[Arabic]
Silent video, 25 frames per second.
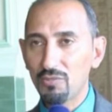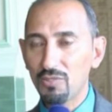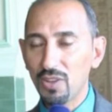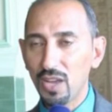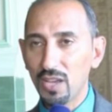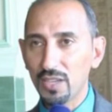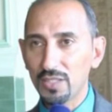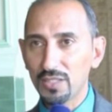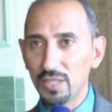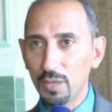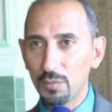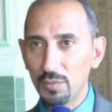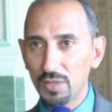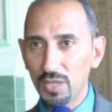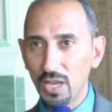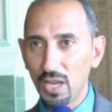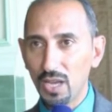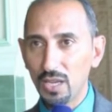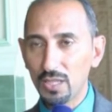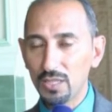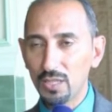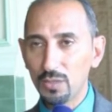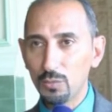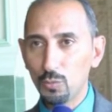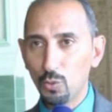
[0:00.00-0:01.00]
لا فائدة
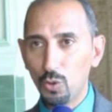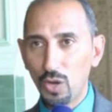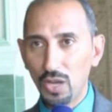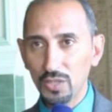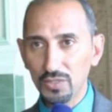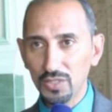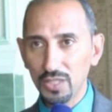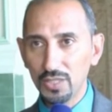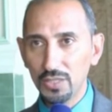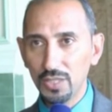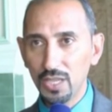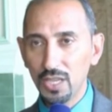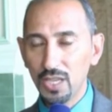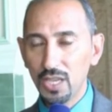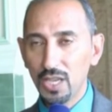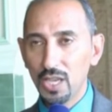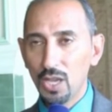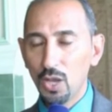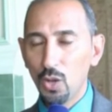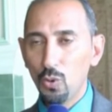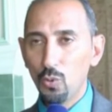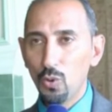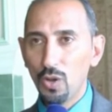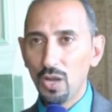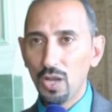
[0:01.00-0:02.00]
منها للمواطن
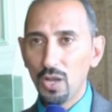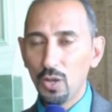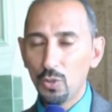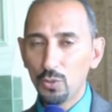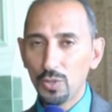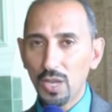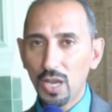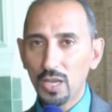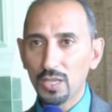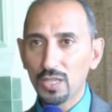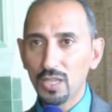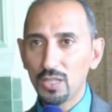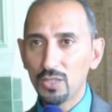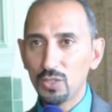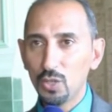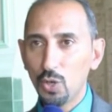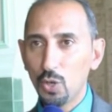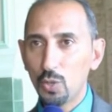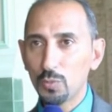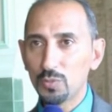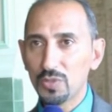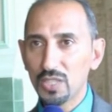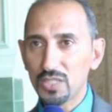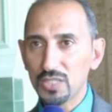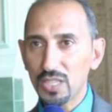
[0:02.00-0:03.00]
وهناك
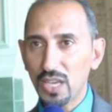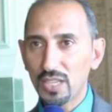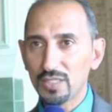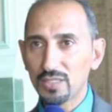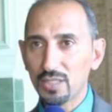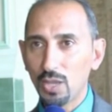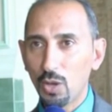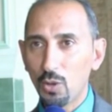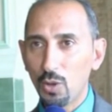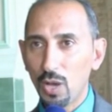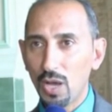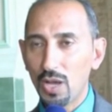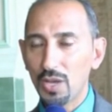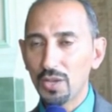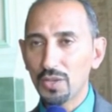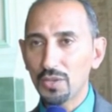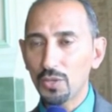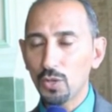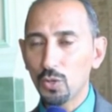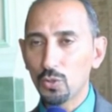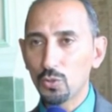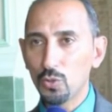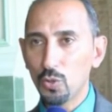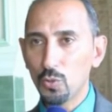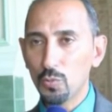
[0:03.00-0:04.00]
اليوم تسعة
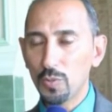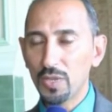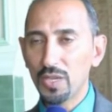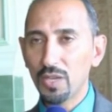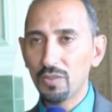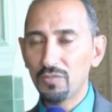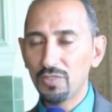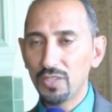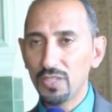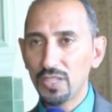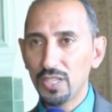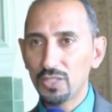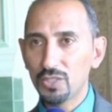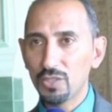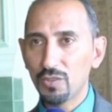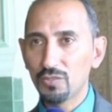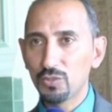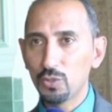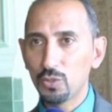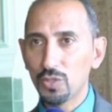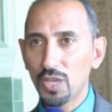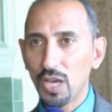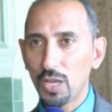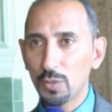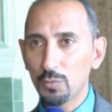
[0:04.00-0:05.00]
دوائر حكومية في
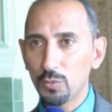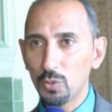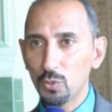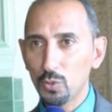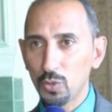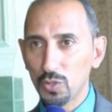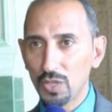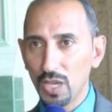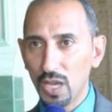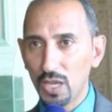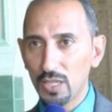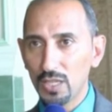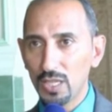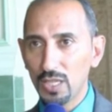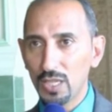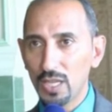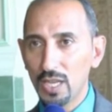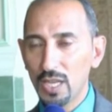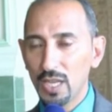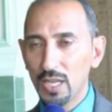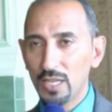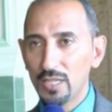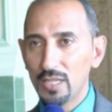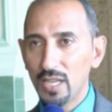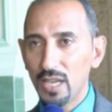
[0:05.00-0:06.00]
النجف تدار بالوكالة
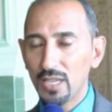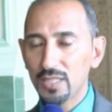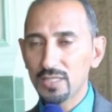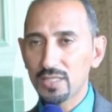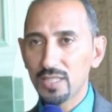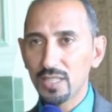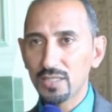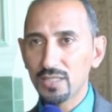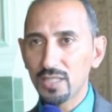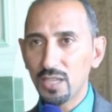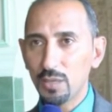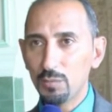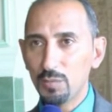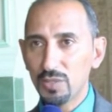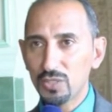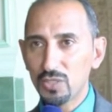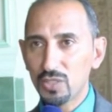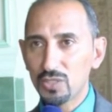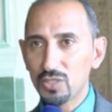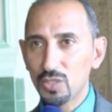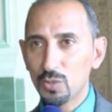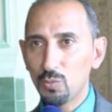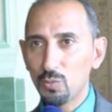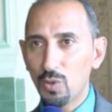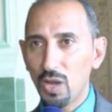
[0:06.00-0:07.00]
لا يستطيع
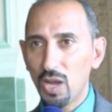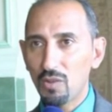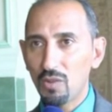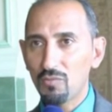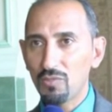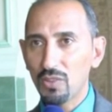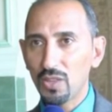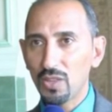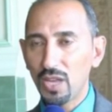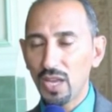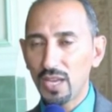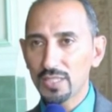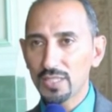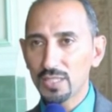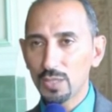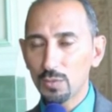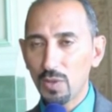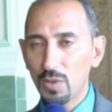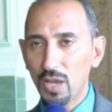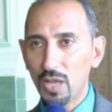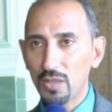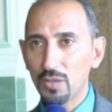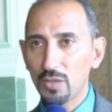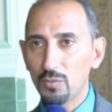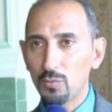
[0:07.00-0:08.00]
مجلس المحافظة
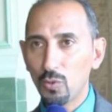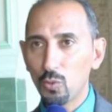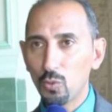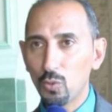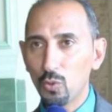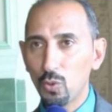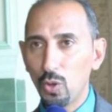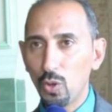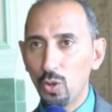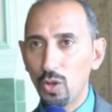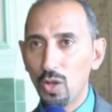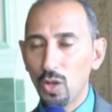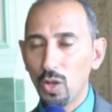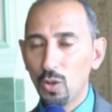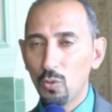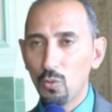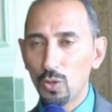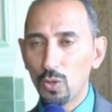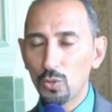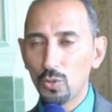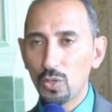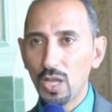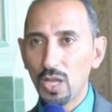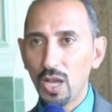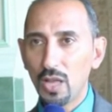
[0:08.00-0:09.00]
حسم هذا الموضوع
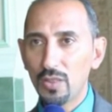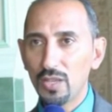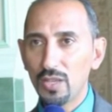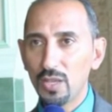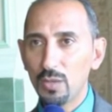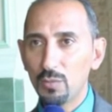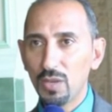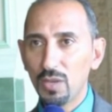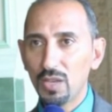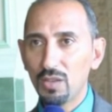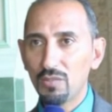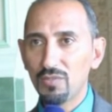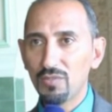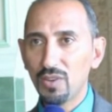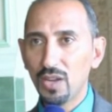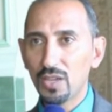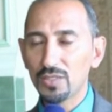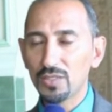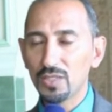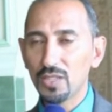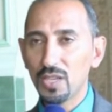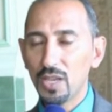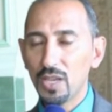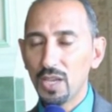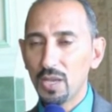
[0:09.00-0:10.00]
وكل هذه
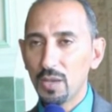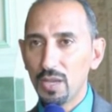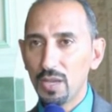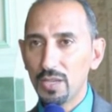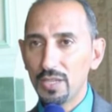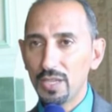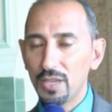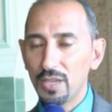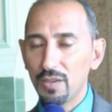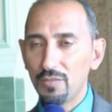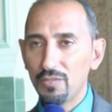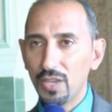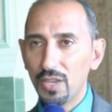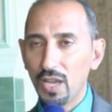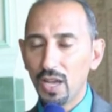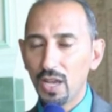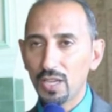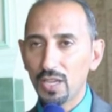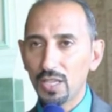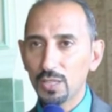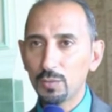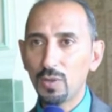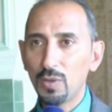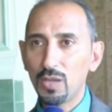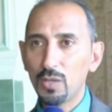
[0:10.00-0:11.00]
الملفات هي
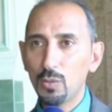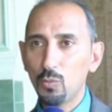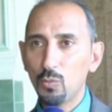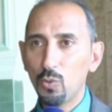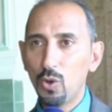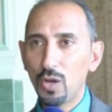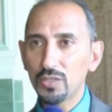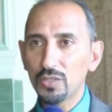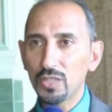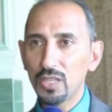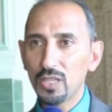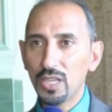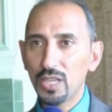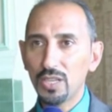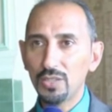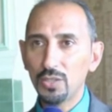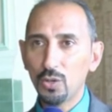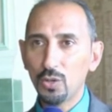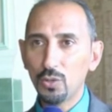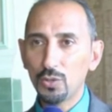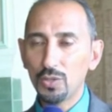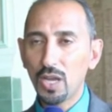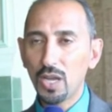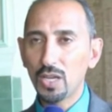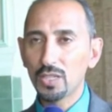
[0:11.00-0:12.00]
فيها خدمة للمواطن
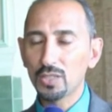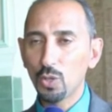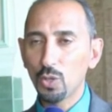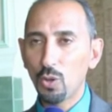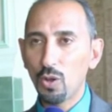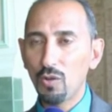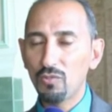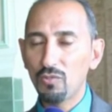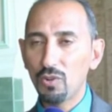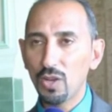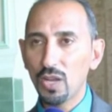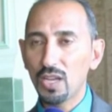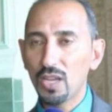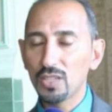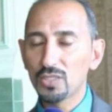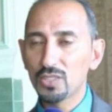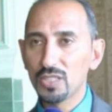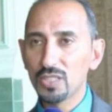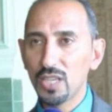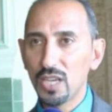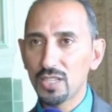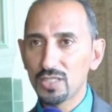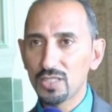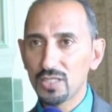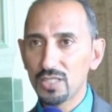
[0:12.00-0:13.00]
لأن هناك توافقات
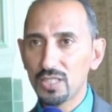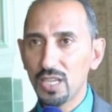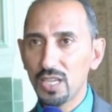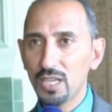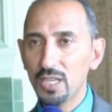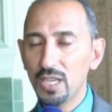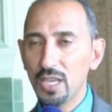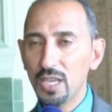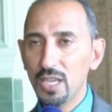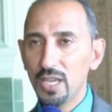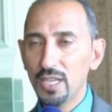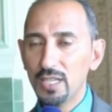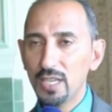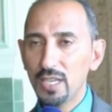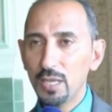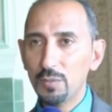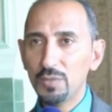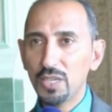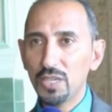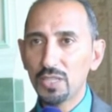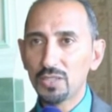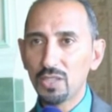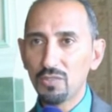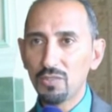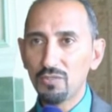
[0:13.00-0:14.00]
سياسية الشرعية
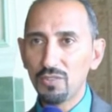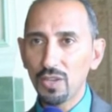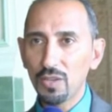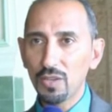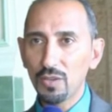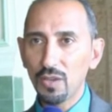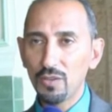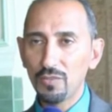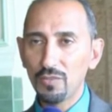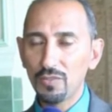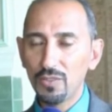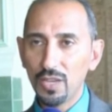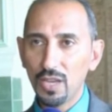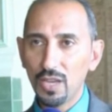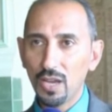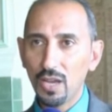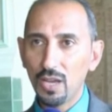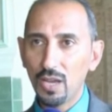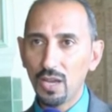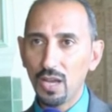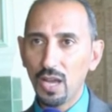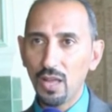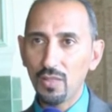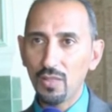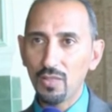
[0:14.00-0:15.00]
لم يتفق
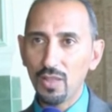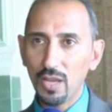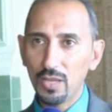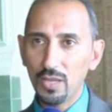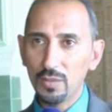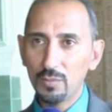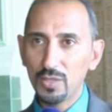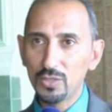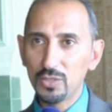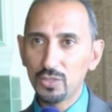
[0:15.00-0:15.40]
فيها أعضاء